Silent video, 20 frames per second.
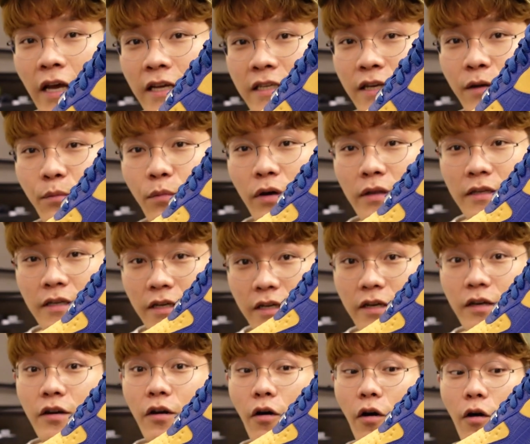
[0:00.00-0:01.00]
다시 한번
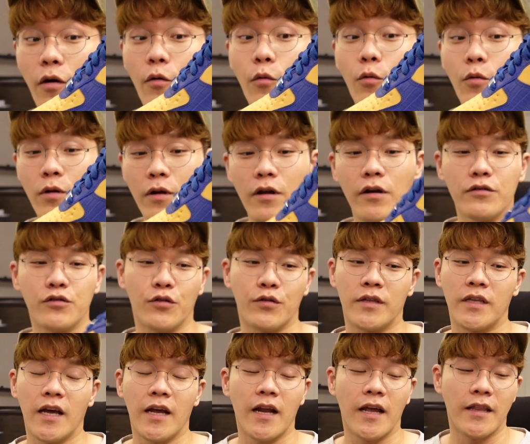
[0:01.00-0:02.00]

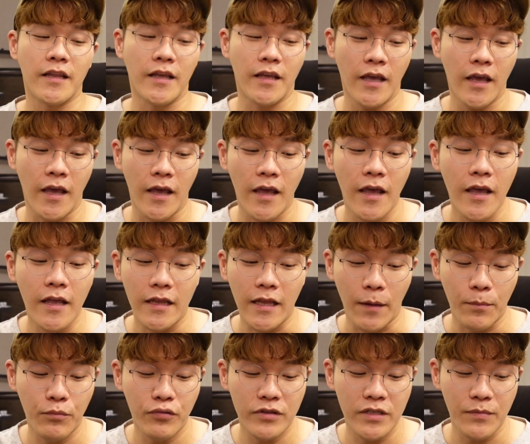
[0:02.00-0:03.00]
끌어올려줬다라는 게
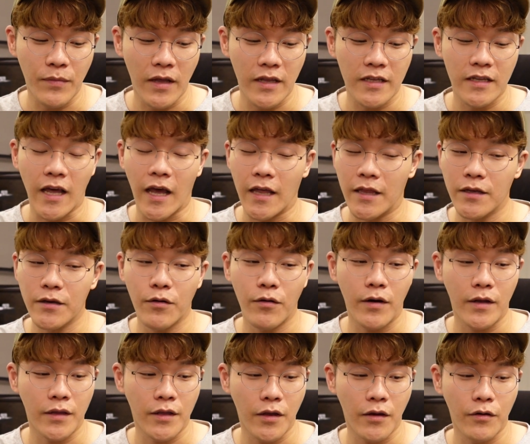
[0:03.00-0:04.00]
나쁘지만은 않은 것
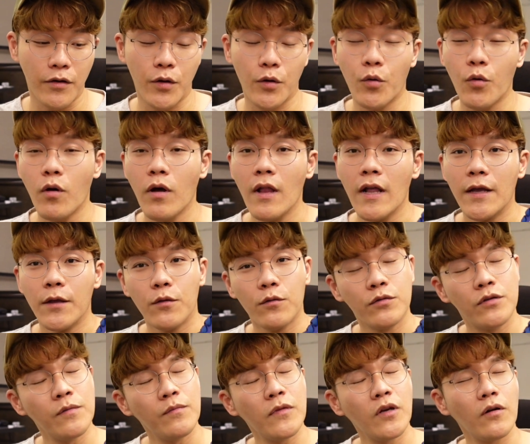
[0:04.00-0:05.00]
같아요 그리고
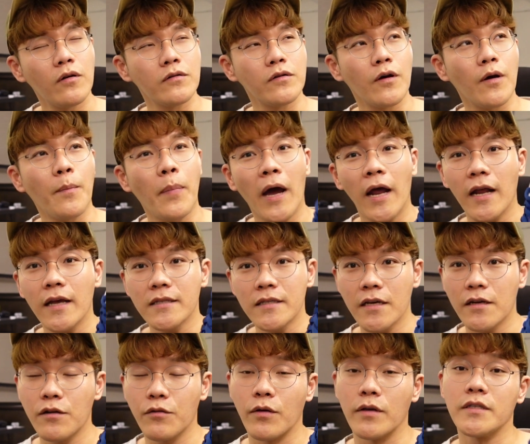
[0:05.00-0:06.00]
요즘 들어서
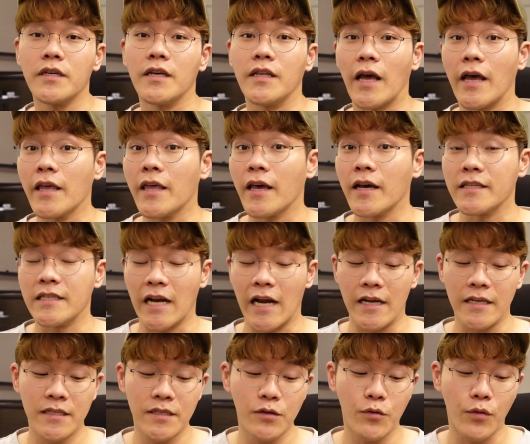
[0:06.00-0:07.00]
파란색을 굉장히 나이키가
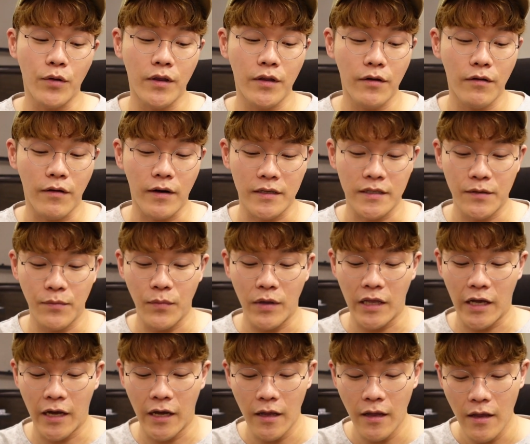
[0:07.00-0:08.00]
잘 쓰고 있는 것
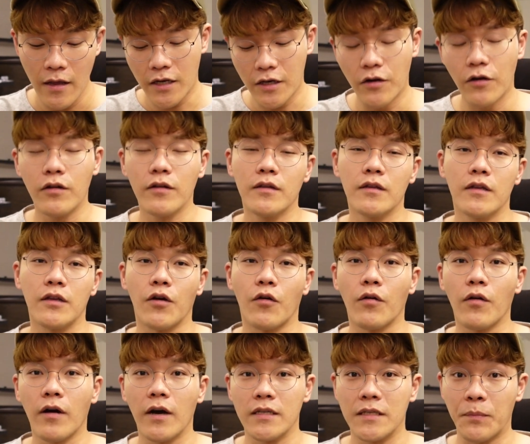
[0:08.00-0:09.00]
같습니다 그런
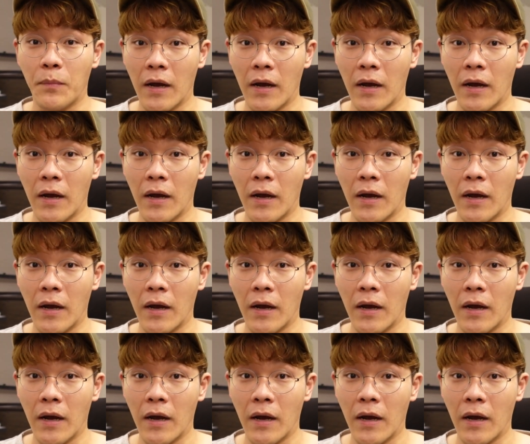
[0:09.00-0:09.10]
여러 가지